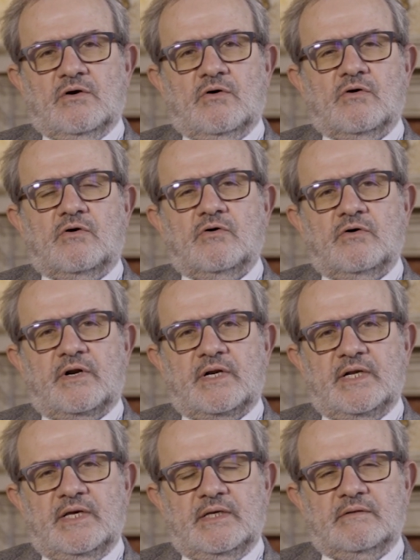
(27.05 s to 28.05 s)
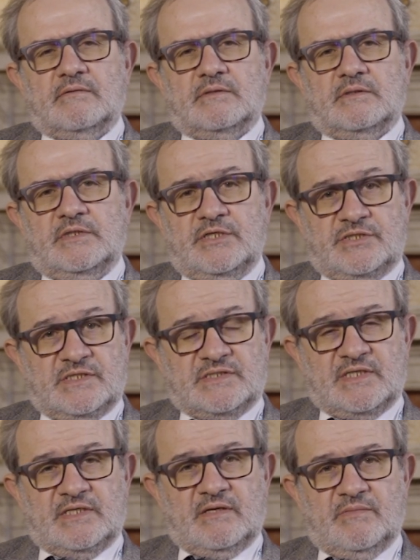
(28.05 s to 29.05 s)
occorre
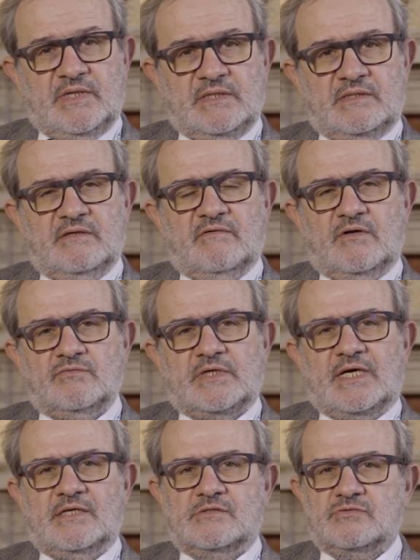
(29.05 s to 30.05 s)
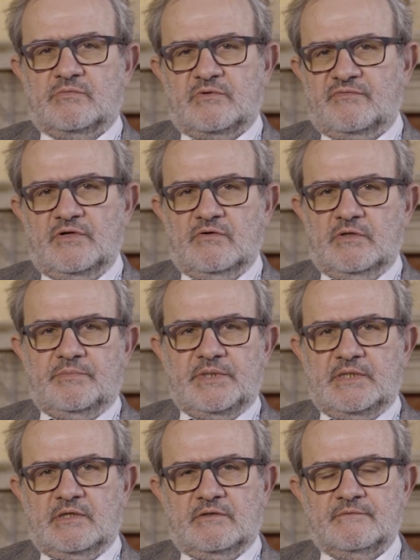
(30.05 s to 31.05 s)
necessariamente valutare il suo profilo
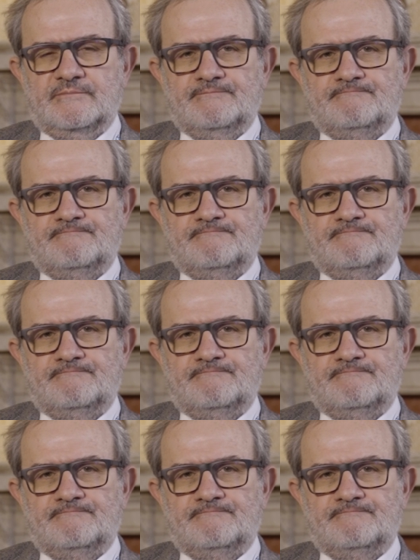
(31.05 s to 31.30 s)
lipidico